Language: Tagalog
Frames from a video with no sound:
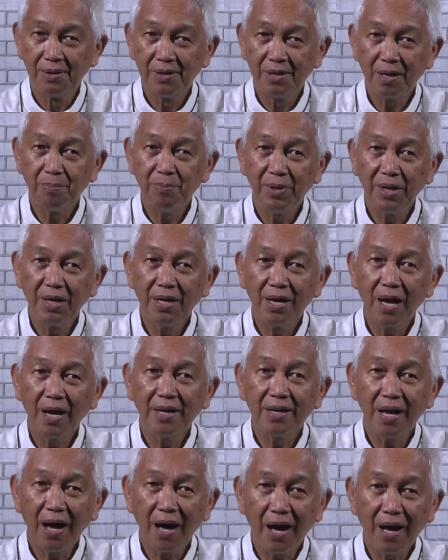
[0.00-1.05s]

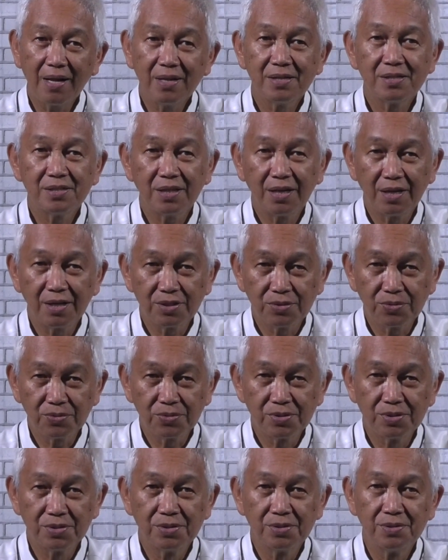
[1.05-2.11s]
Nabigyang daan si
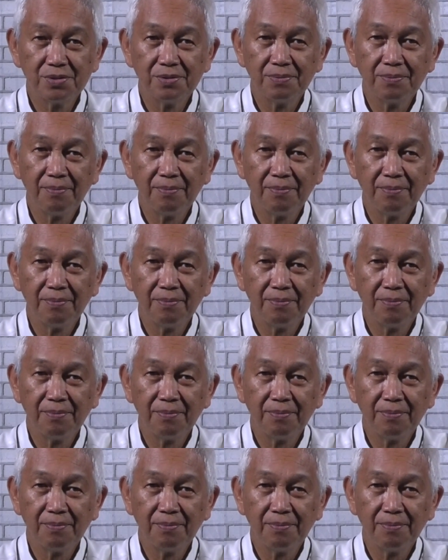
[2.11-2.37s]
Jesus.